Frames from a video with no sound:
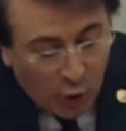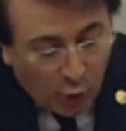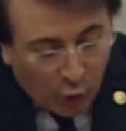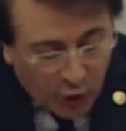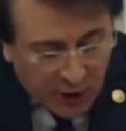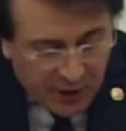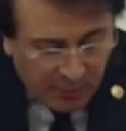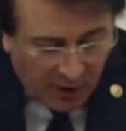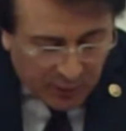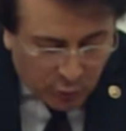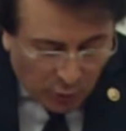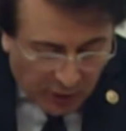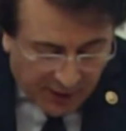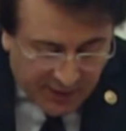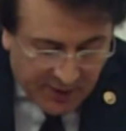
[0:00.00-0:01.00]
12 Mart
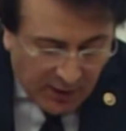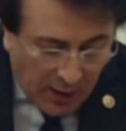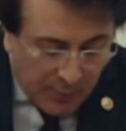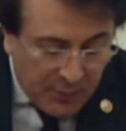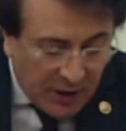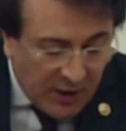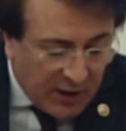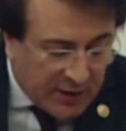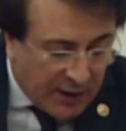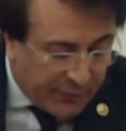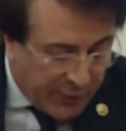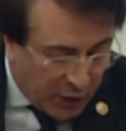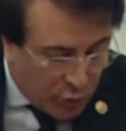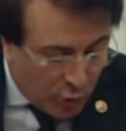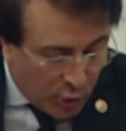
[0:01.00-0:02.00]
dolayısıyla milli
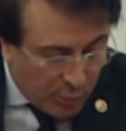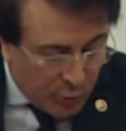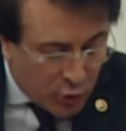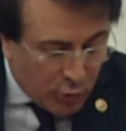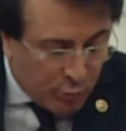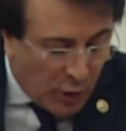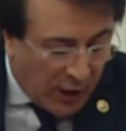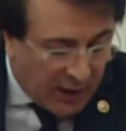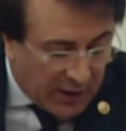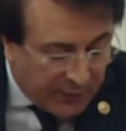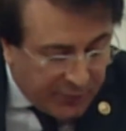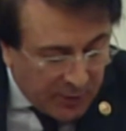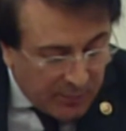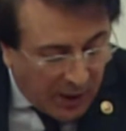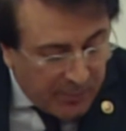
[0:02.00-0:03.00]
tefekkürümüzün
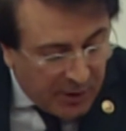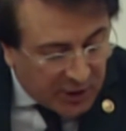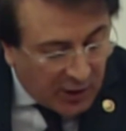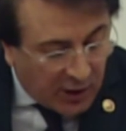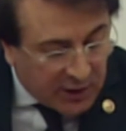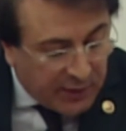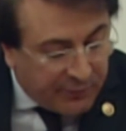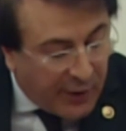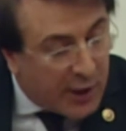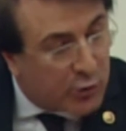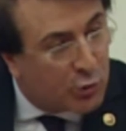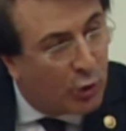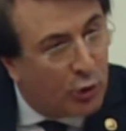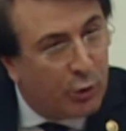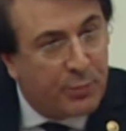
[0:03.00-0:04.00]
müellifi Mehmet Akif
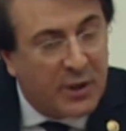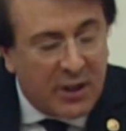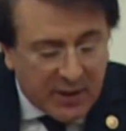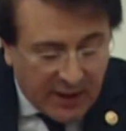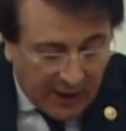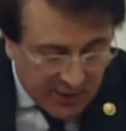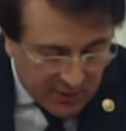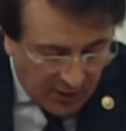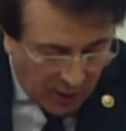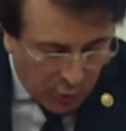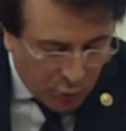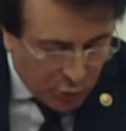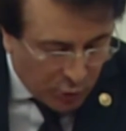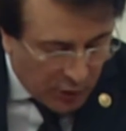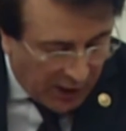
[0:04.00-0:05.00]
Ersoy'u bir kez daha
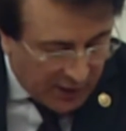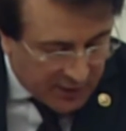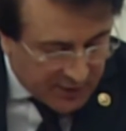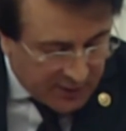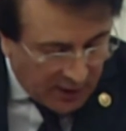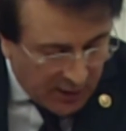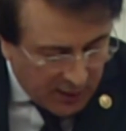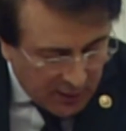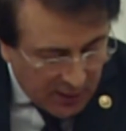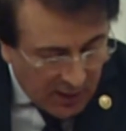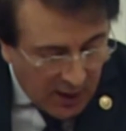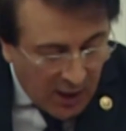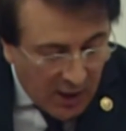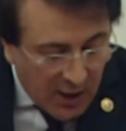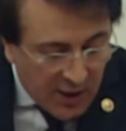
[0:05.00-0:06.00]
huzurlarınızda
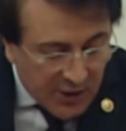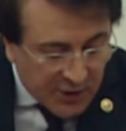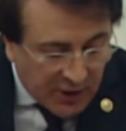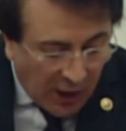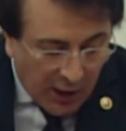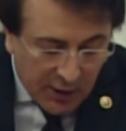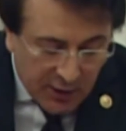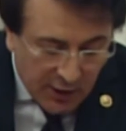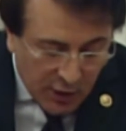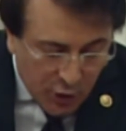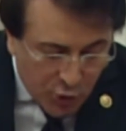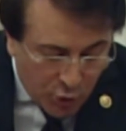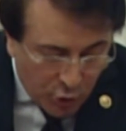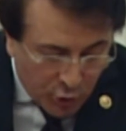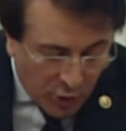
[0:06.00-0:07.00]
saygı,
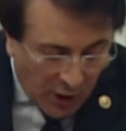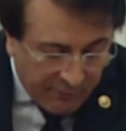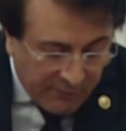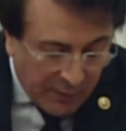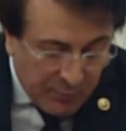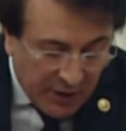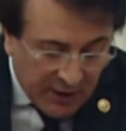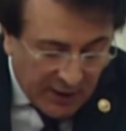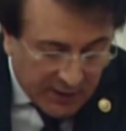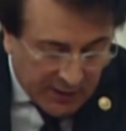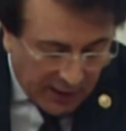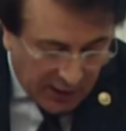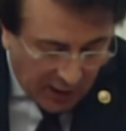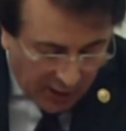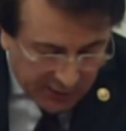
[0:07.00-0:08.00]
şükran ve minnetle
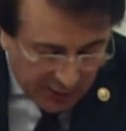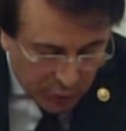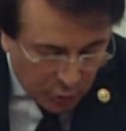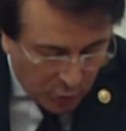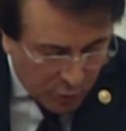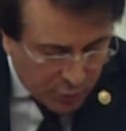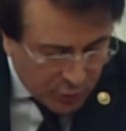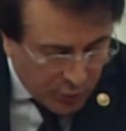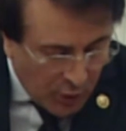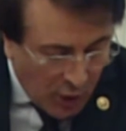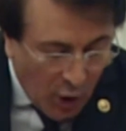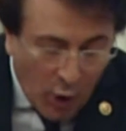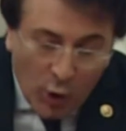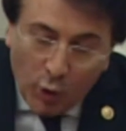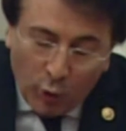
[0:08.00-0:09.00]
yad ediyor.
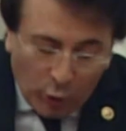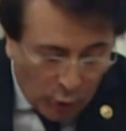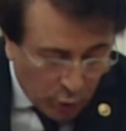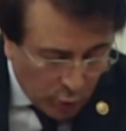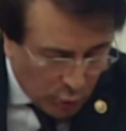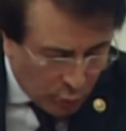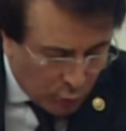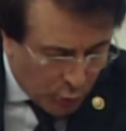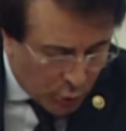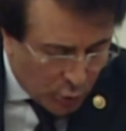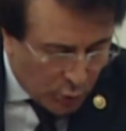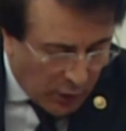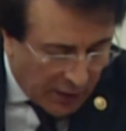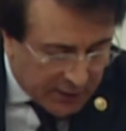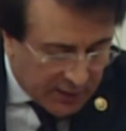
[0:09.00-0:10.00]
Onun
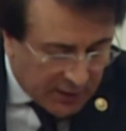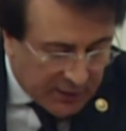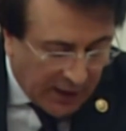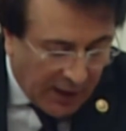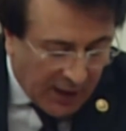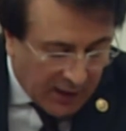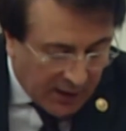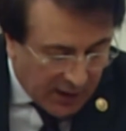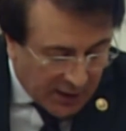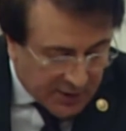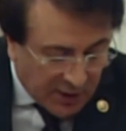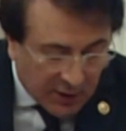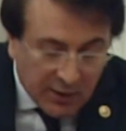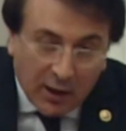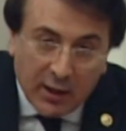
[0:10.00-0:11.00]
vurguladığı değerlere
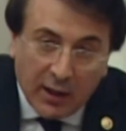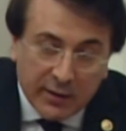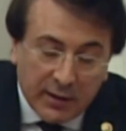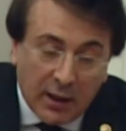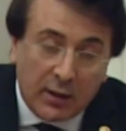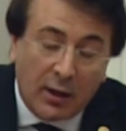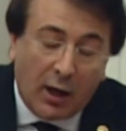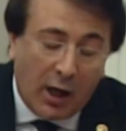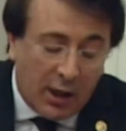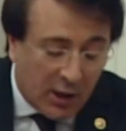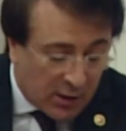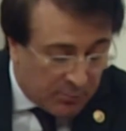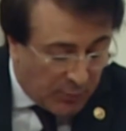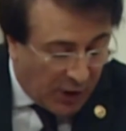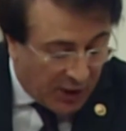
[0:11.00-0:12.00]
sadakatten
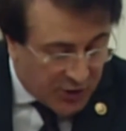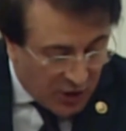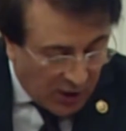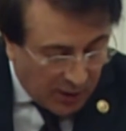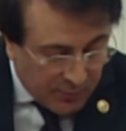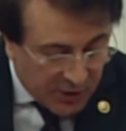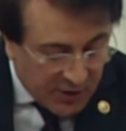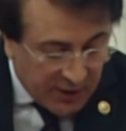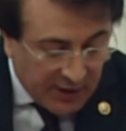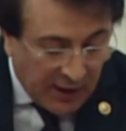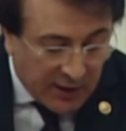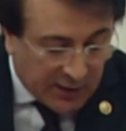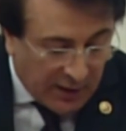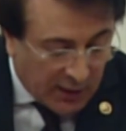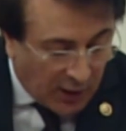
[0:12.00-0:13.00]
ayrılmayacağımızı
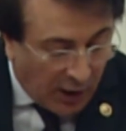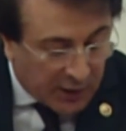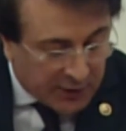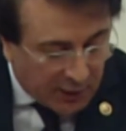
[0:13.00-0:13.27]
yeniden ahd